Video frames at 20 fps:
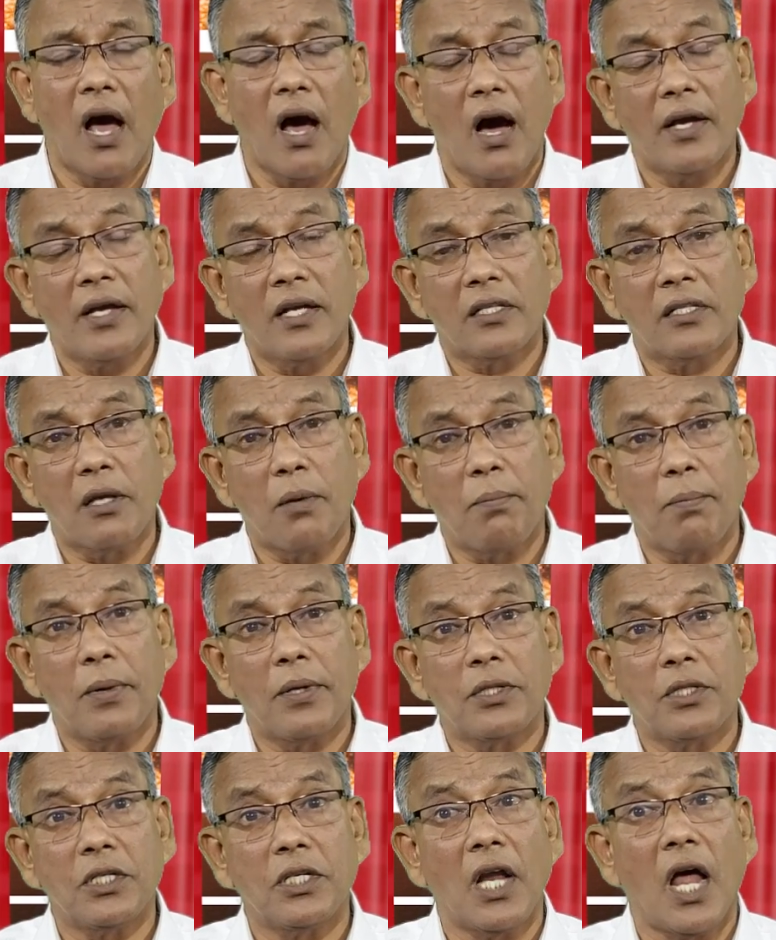அதை
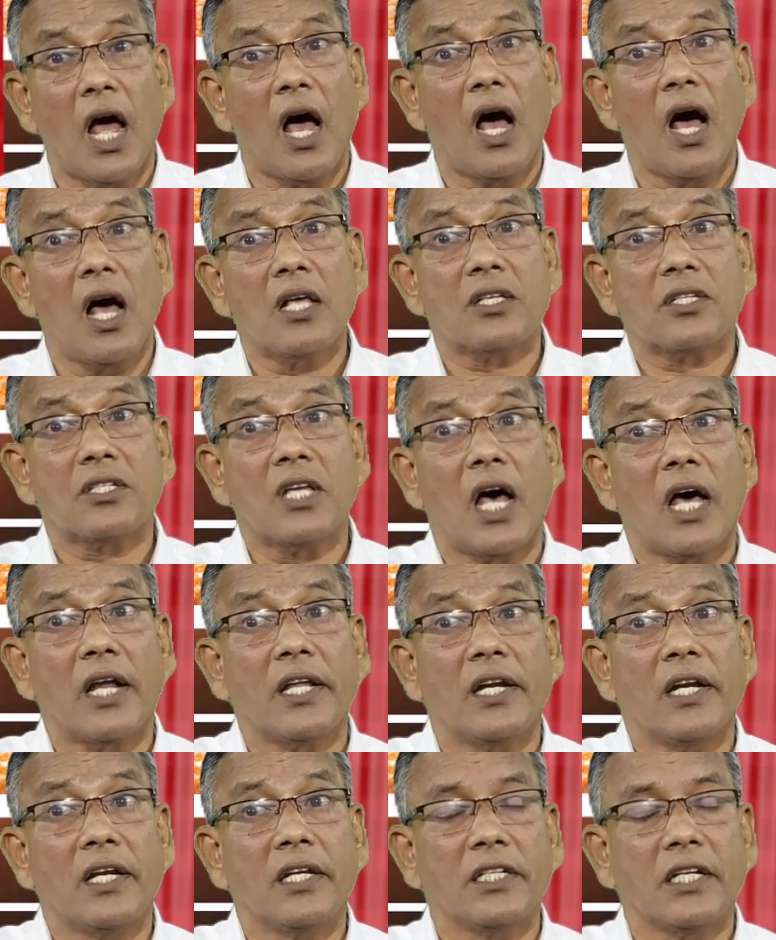ஆயத்தப்படுத்துகிற
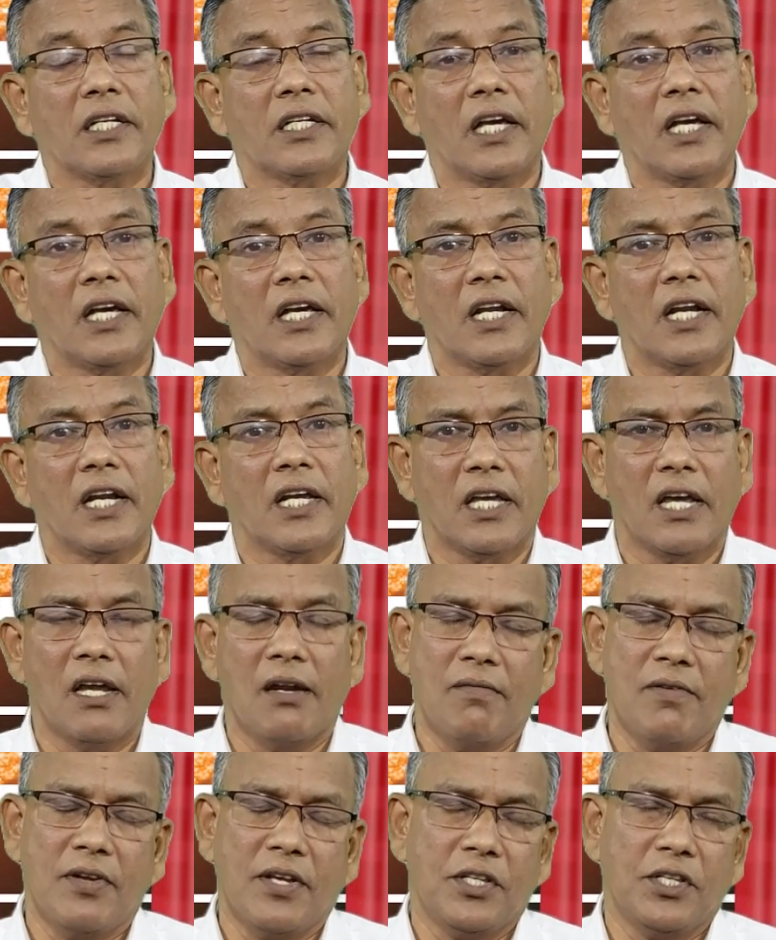ஆசாரியர்களுக்கு கேட்குற
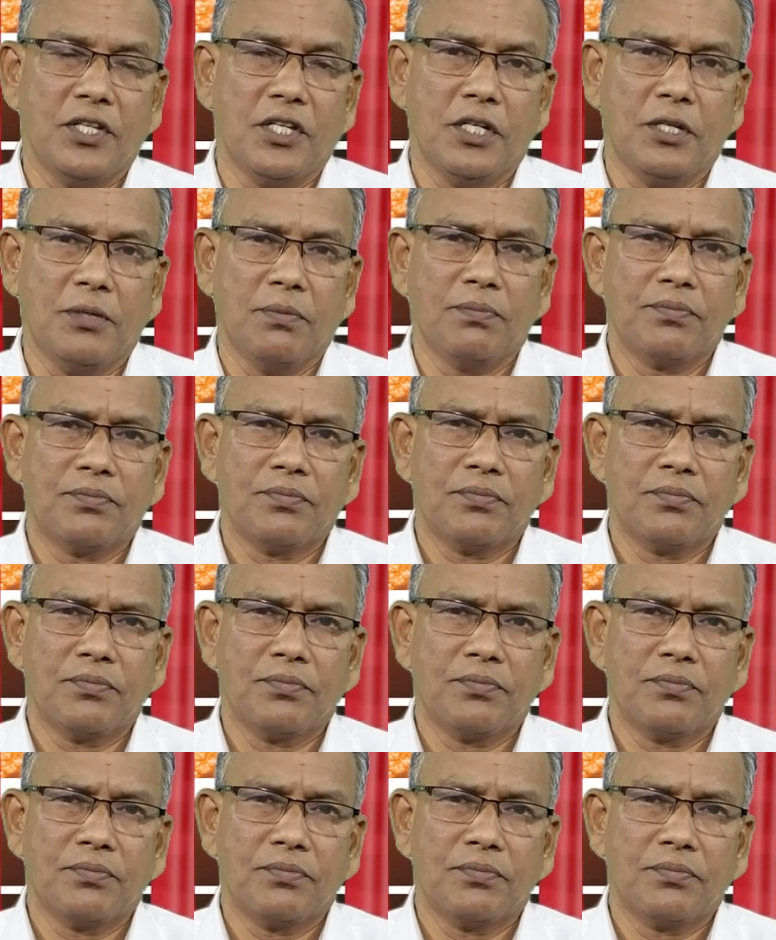கேள்வி இது